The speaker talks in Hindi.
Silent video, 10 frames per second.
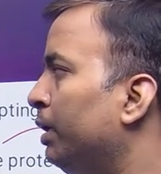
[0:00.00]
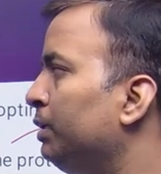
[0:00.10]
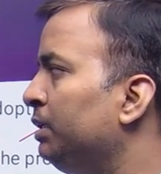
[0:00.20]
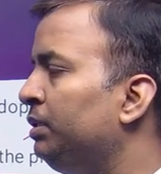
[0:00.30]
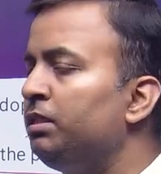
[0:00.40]

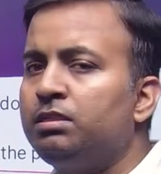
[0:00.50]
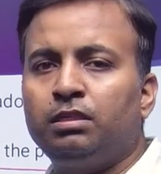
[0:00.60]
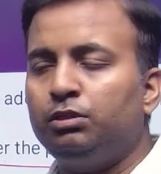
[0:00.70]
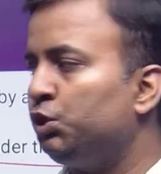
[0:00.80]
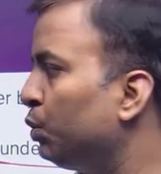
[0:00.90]
दिस
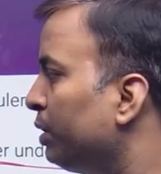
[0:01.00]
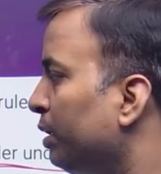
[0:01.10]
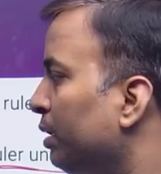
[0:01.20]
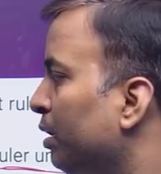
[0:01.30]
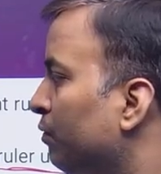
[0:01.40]
जोन
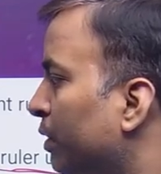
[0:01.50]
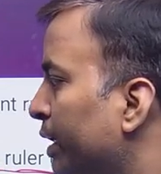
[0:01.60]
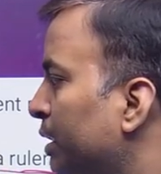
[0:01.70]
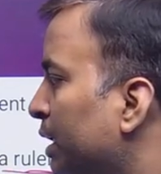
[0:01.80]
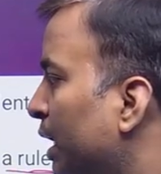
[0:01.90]

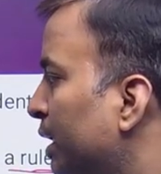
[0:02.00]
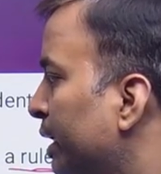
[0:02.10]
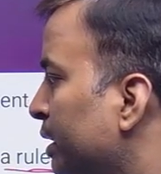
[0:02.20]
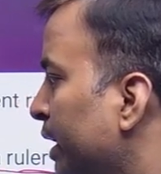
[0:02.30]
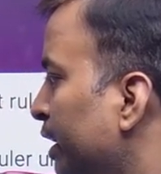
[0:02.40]
फरीद खान
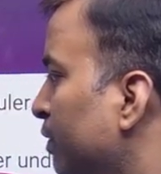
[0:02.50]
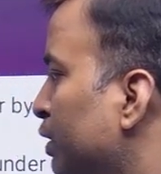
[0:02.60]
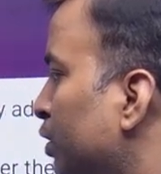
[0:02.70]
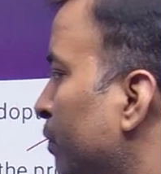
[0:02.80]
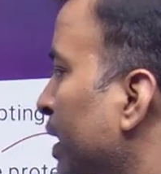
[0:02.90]
लेड द
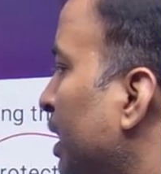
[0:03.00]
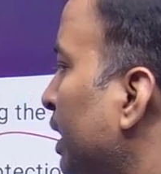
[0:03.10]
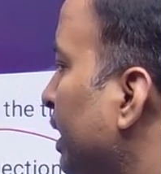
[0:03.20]
इन्वेजन ऑफ बंगाल एंड